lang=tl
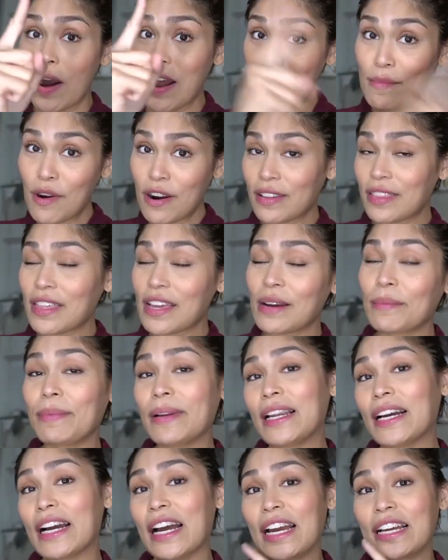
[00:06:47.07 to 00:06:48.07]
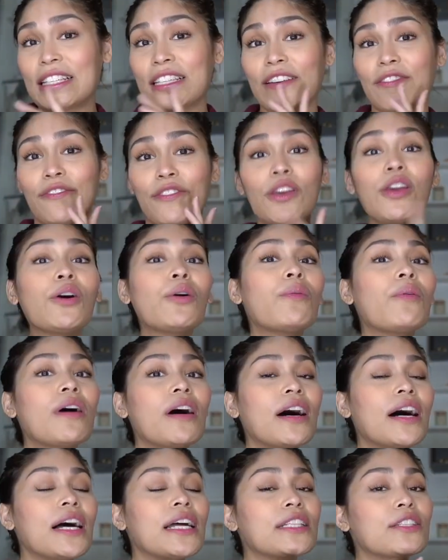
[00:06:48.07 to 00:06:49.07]
One more thing pala guys, if you
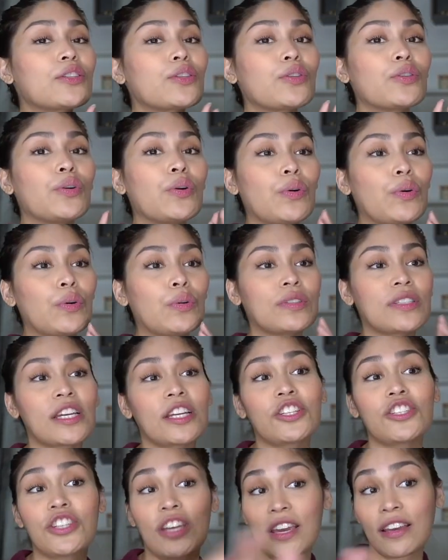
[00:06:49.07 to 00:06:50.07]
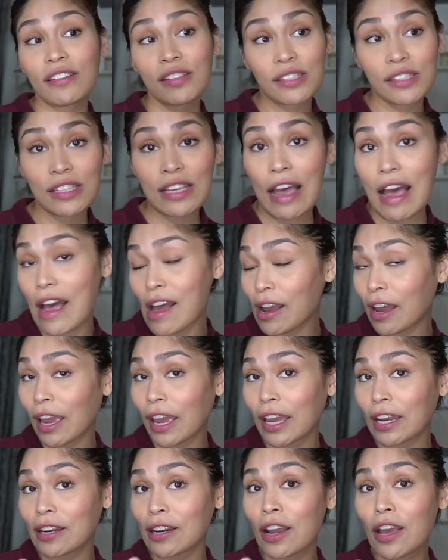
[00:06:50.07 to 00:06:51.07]
want to suggest sa
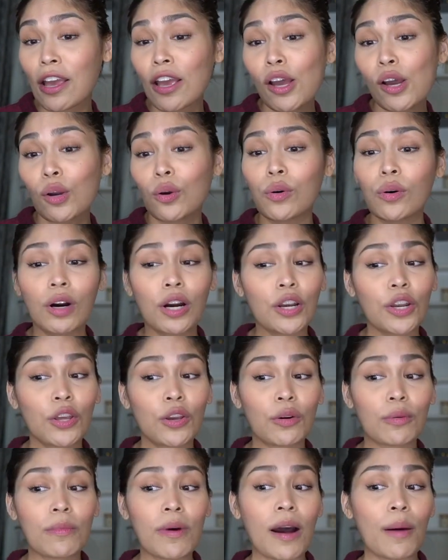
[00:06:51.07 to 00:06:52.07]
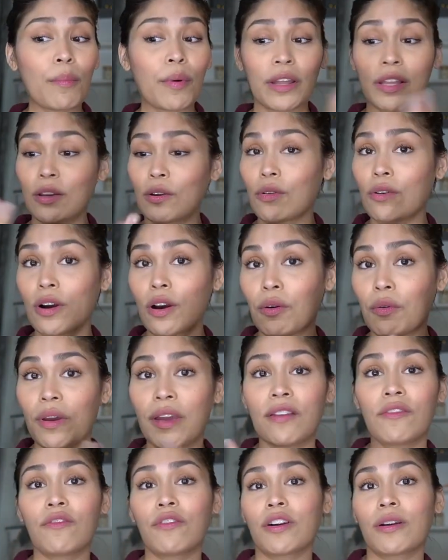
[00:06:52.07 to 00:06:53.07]
akin kung ano yung mga pwede kong
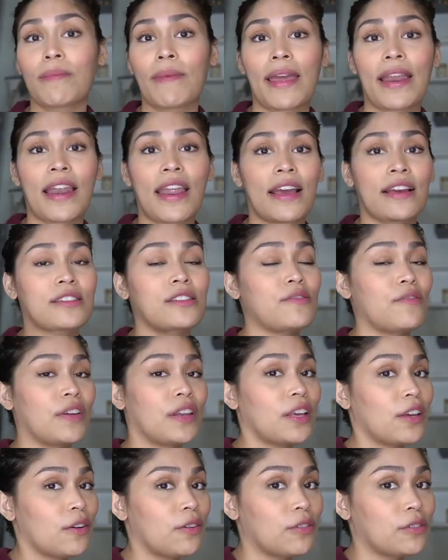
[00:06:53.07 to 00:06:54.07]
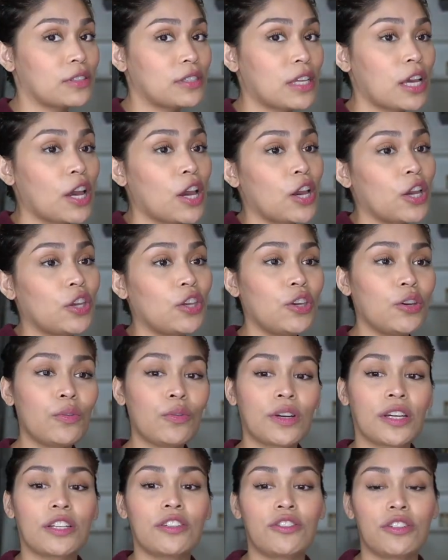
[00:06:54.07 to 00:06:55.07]
gawin for my next videos,
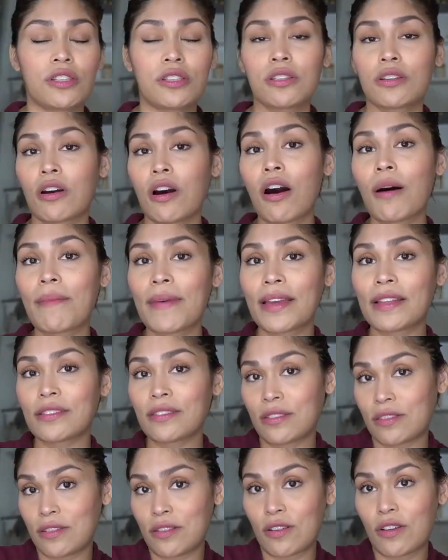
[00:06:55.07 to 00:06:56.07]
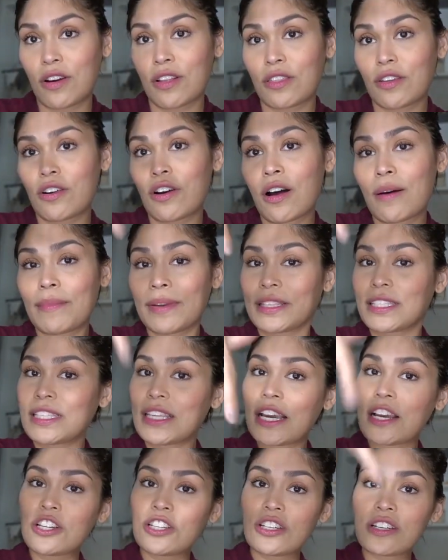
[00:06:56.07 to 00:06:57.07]
you can just comment on the comment
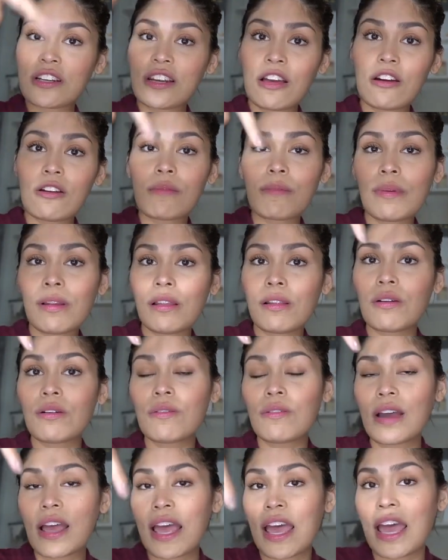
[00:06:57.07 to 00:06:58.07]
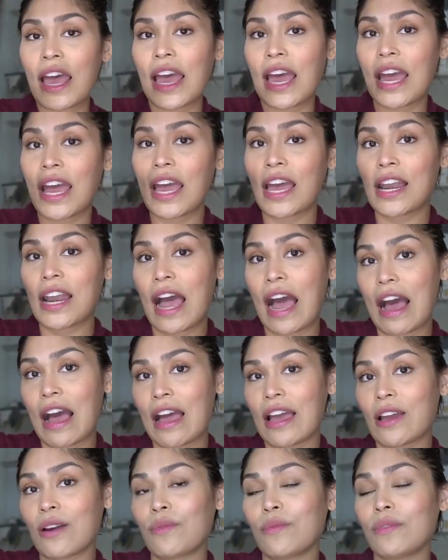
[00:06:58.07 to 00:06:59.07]
section down below and
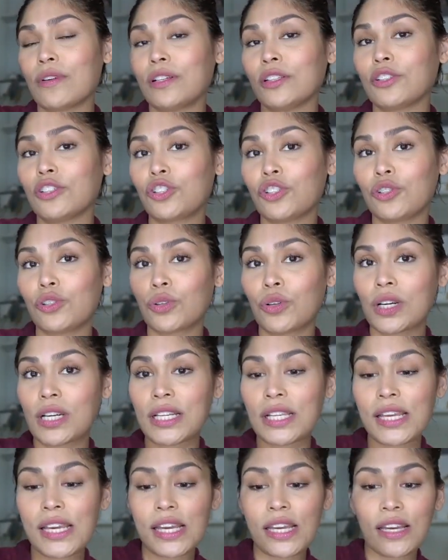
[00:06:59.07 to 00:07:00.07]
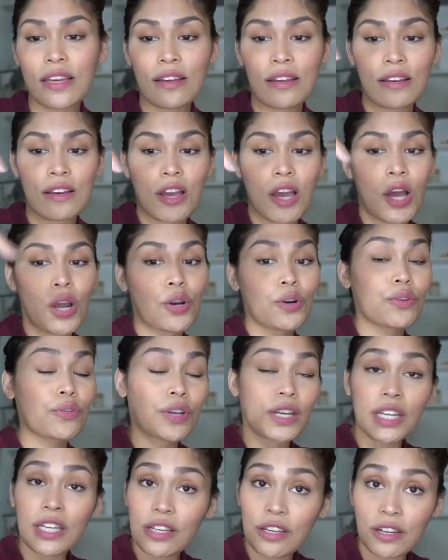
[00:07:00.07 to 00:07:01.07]
I will surely
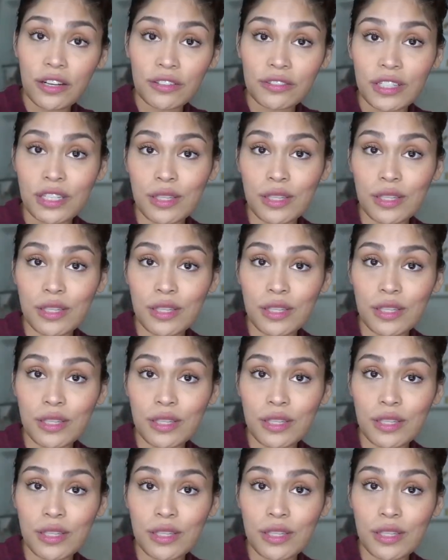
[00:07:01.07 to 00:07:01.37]
read your